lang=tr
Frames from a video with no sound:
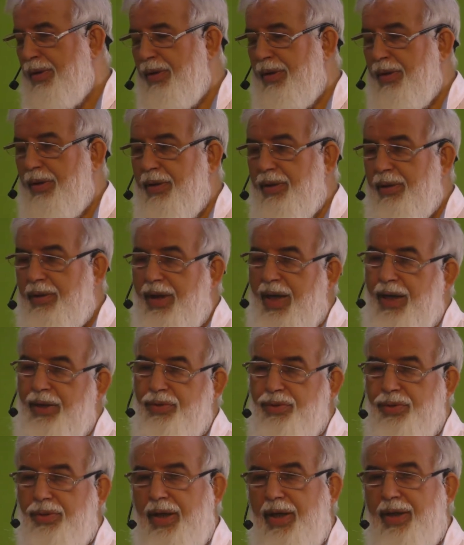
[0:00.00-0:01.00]
Ee, gel
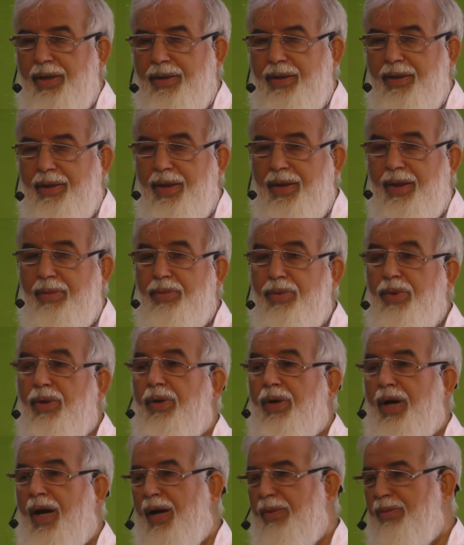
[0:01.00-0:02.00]
şuraya gidelim
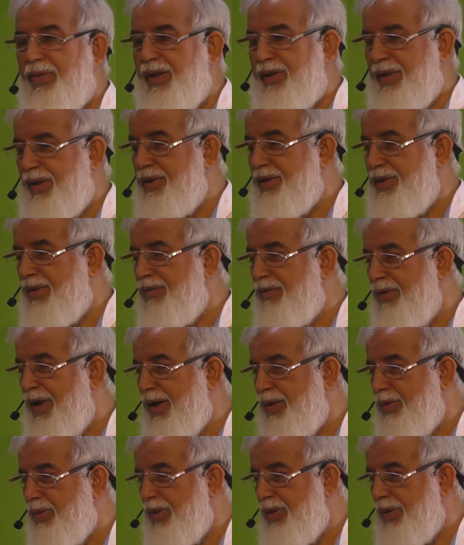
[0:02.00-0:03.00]
yok. Ahmet izin
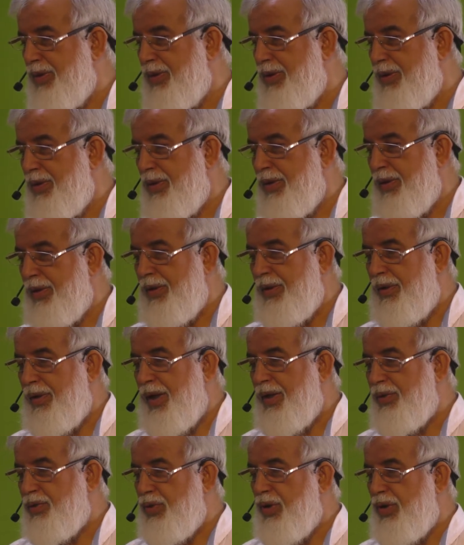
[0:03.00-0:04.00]
vermiyor.
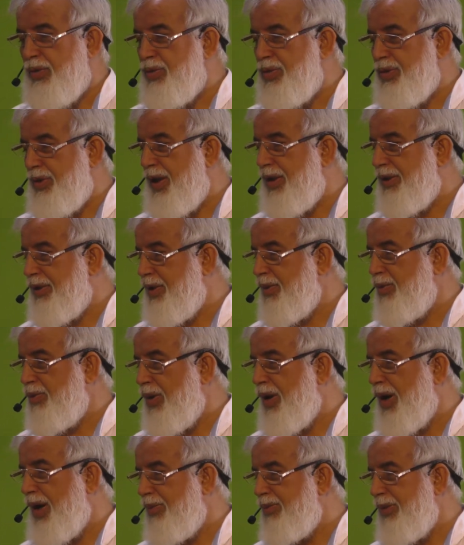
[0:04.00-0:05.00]
Ya sormuşlar kim
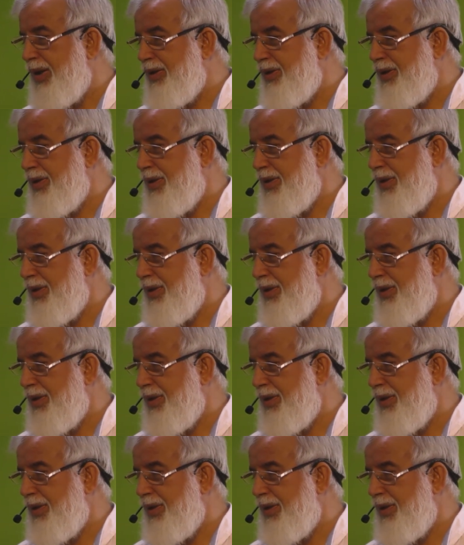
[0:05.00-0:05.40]
bu Ahmet?